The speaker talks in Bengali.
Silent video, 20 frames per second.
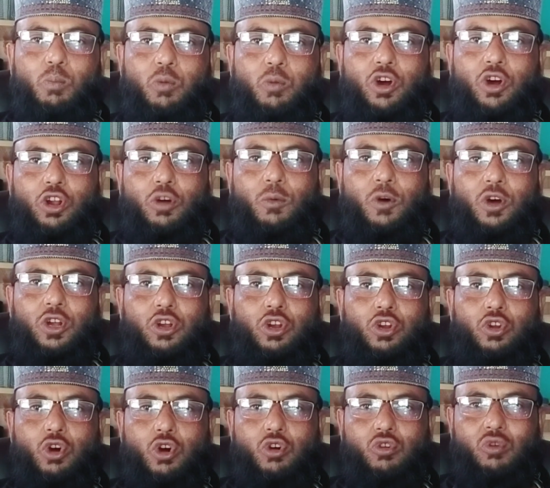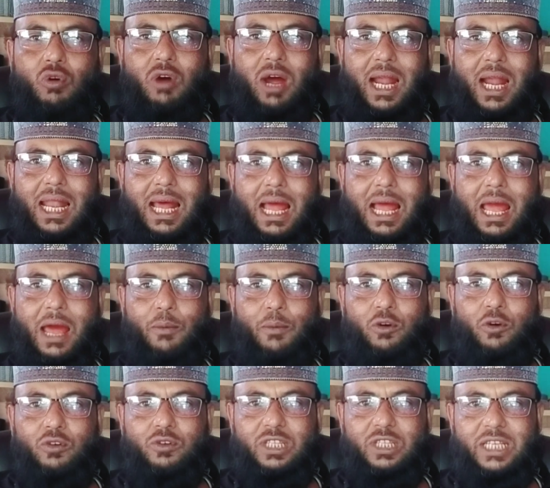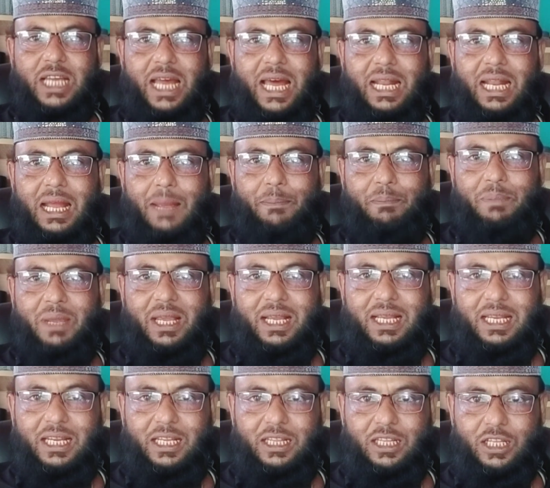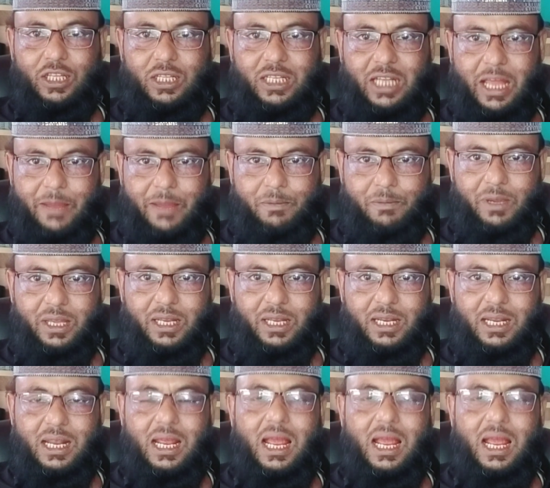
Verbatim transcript: বড় বড় নৌকোয়ালা এবং চেহারা বিকৃতির টাইপের